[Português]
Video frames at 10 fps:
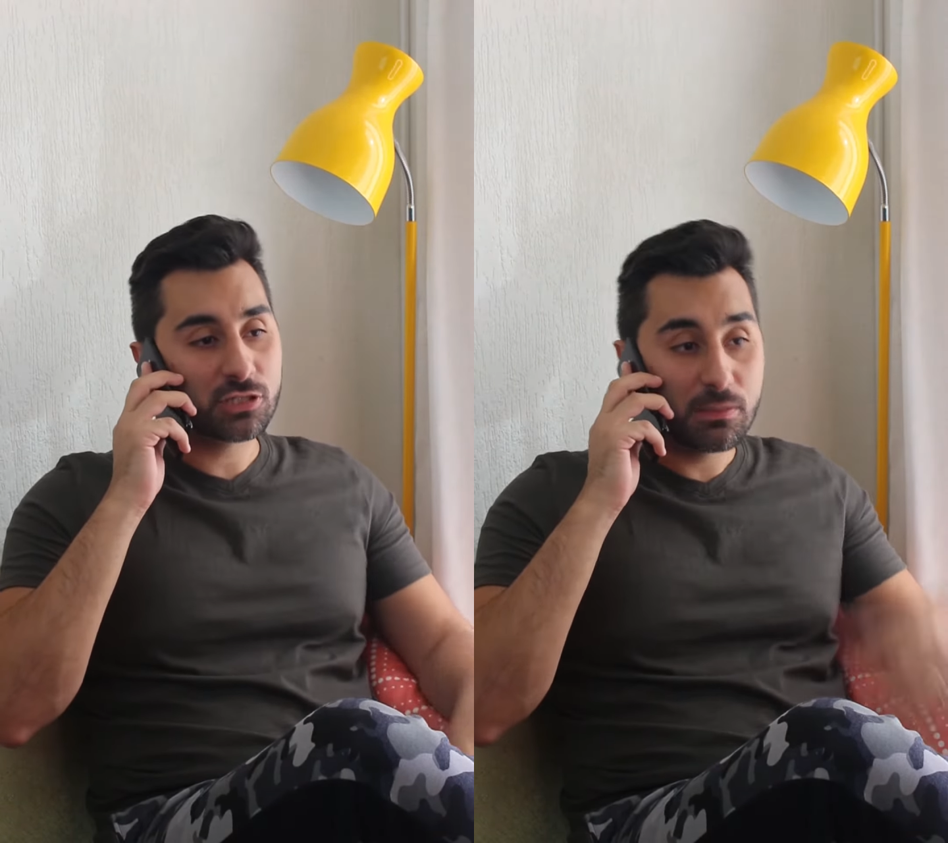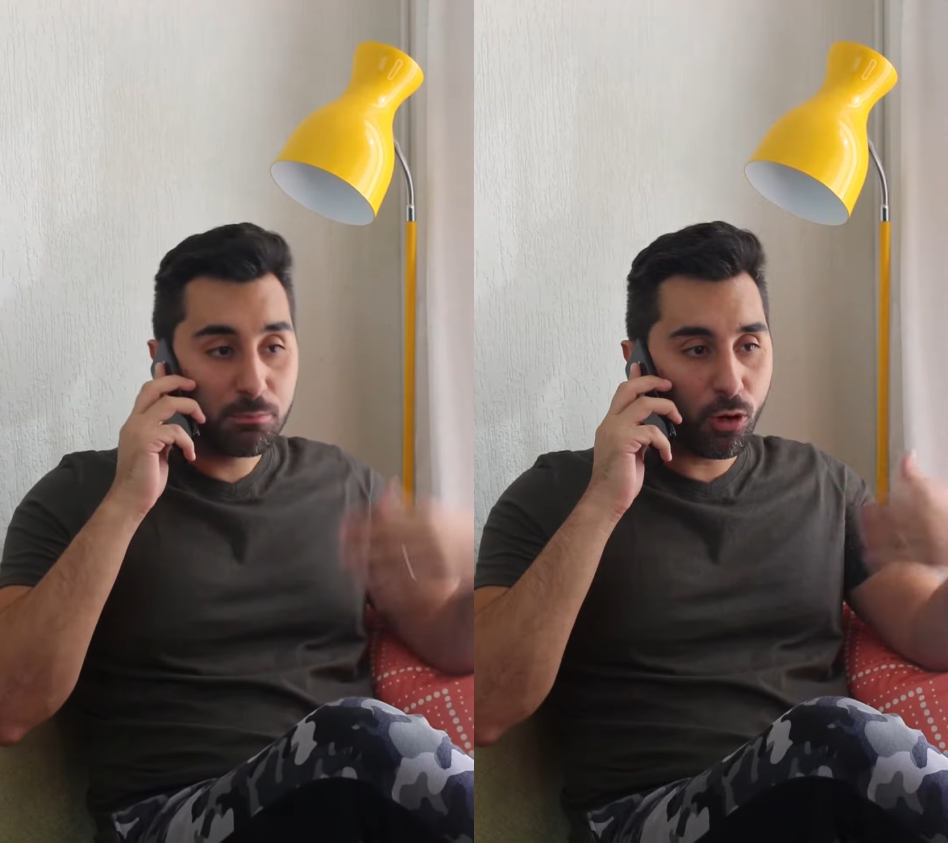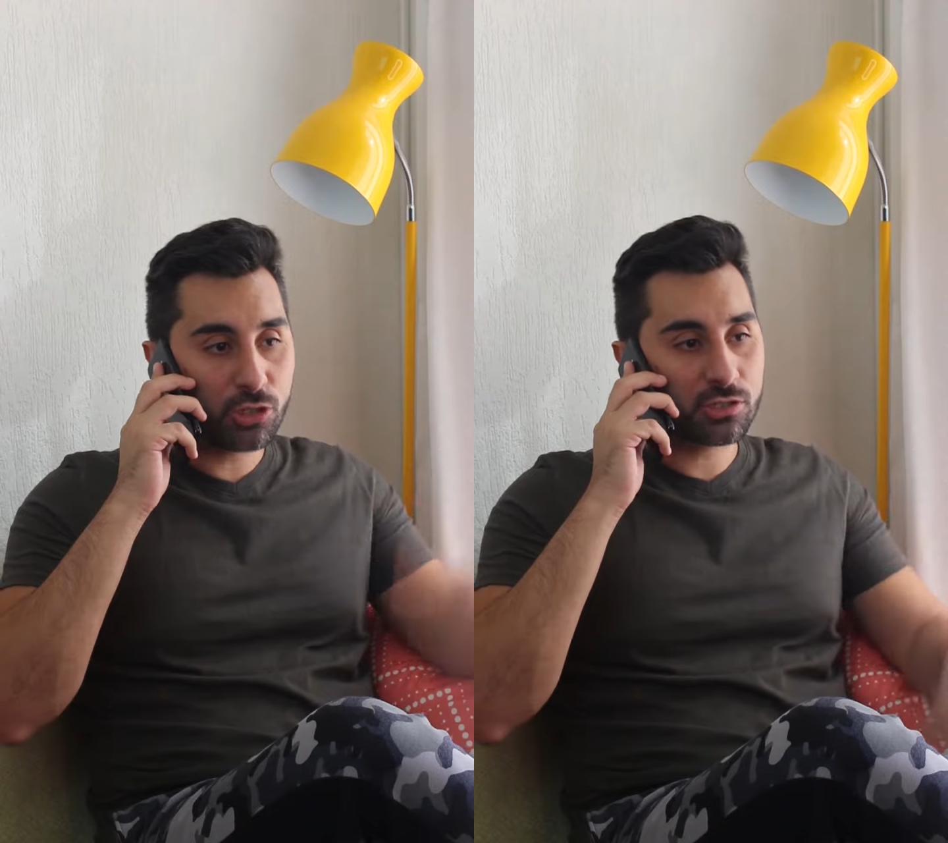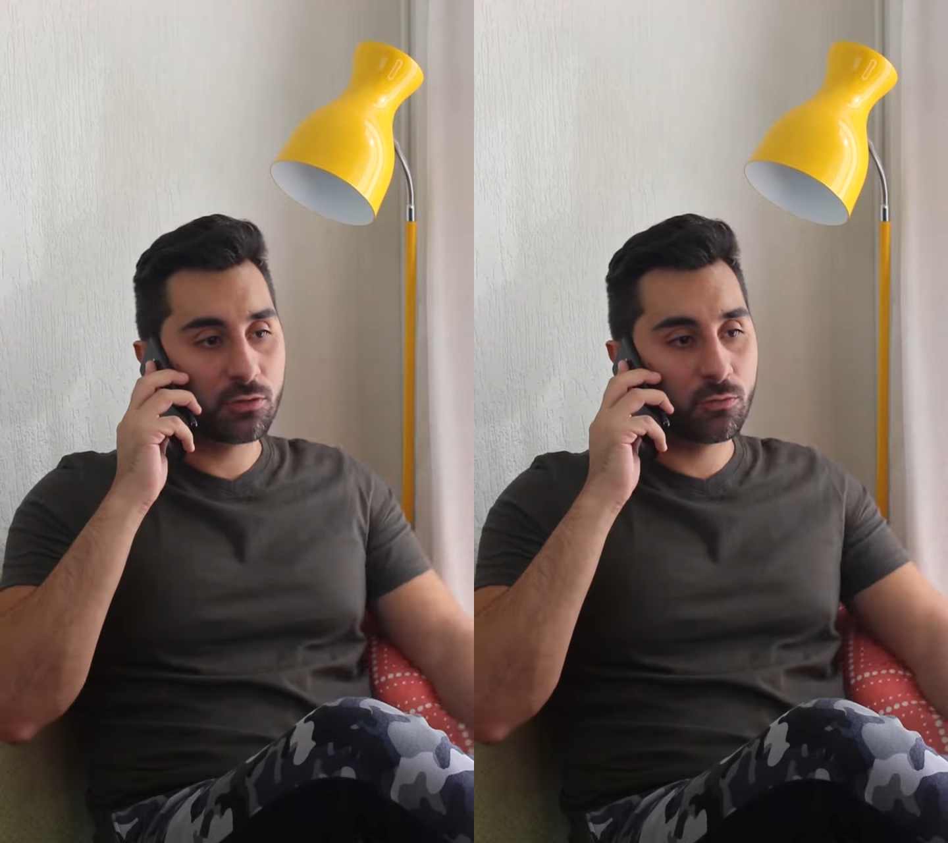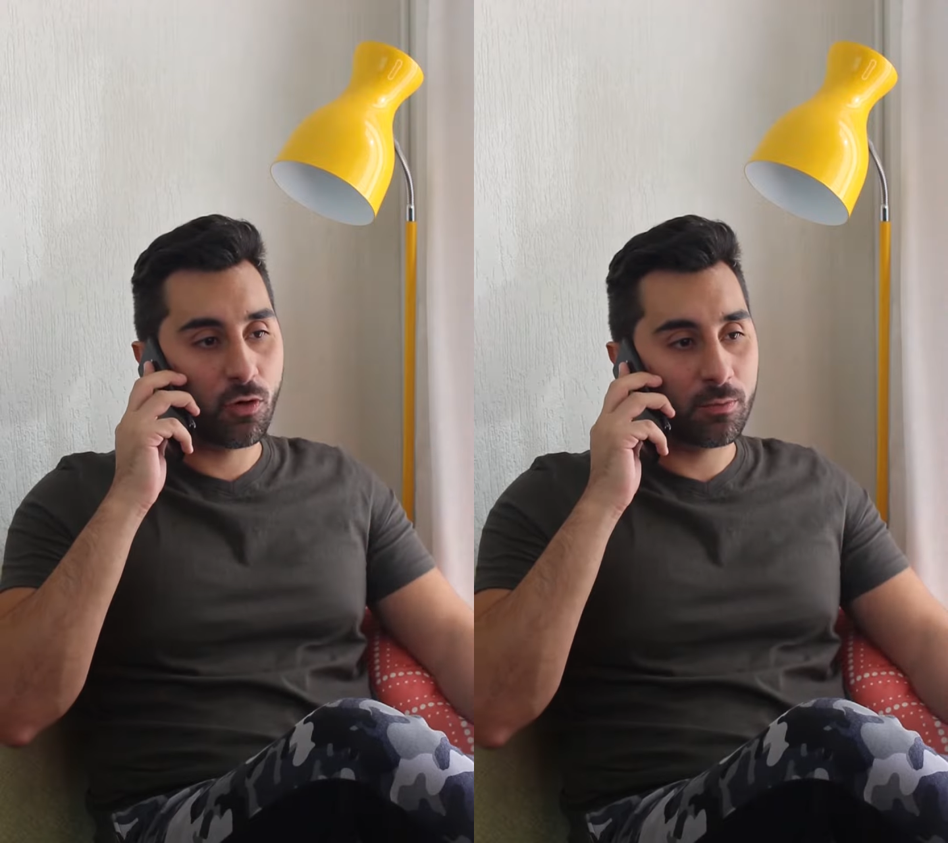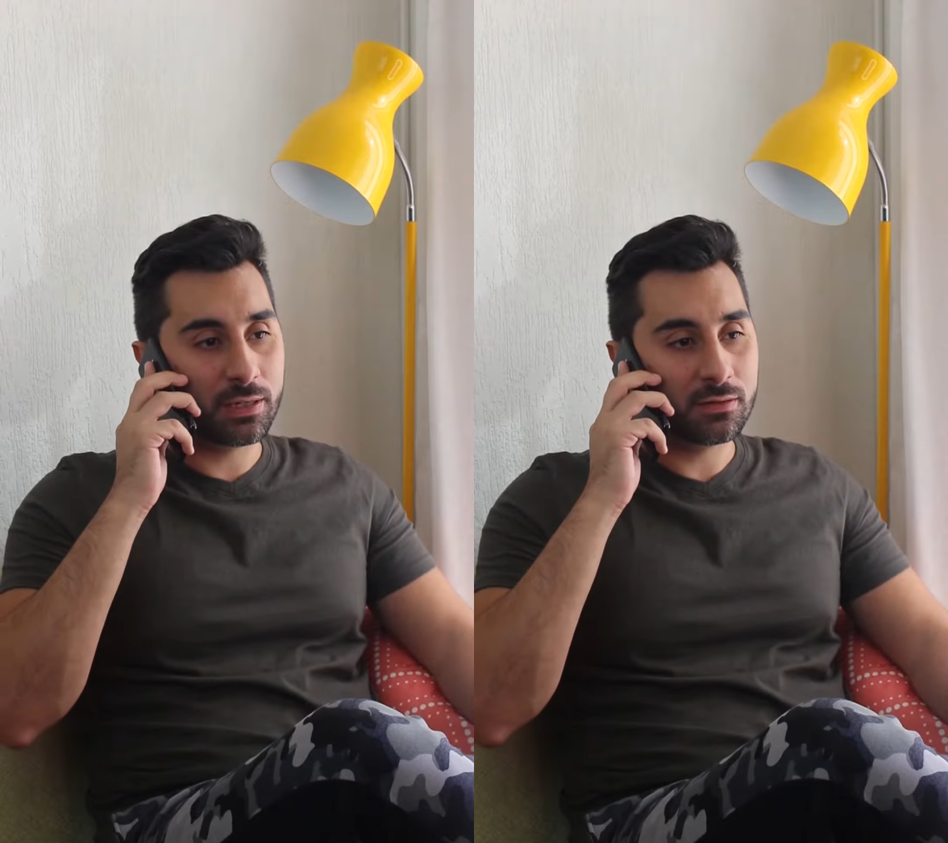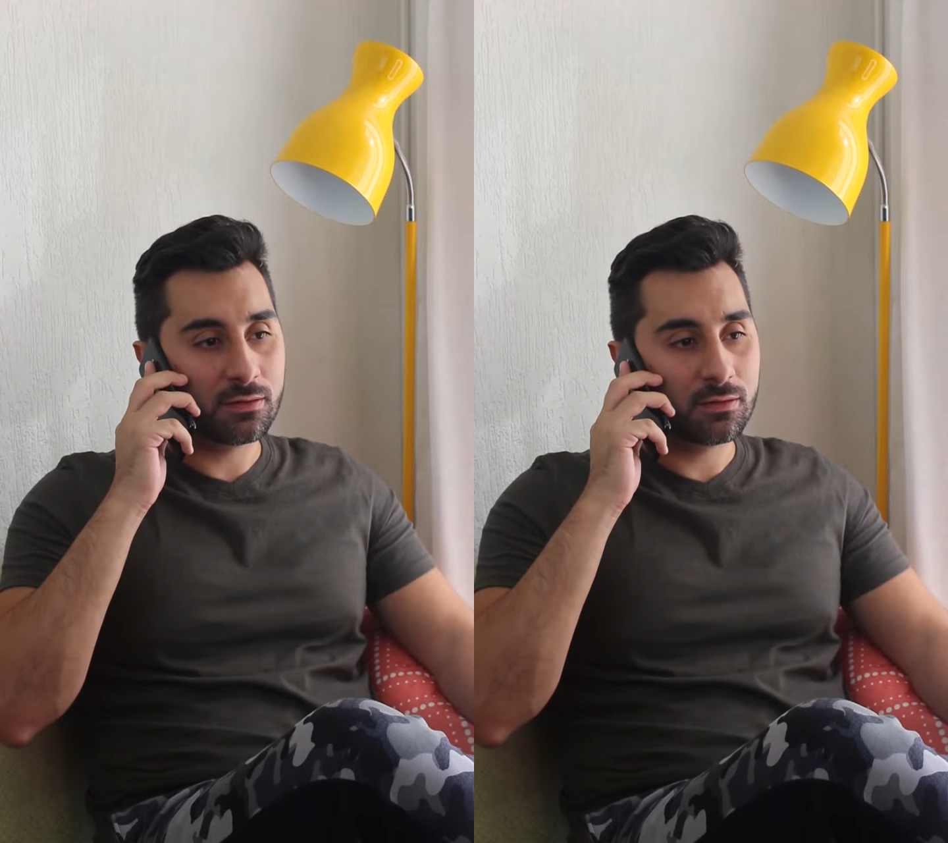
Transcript: que pode ter um homem.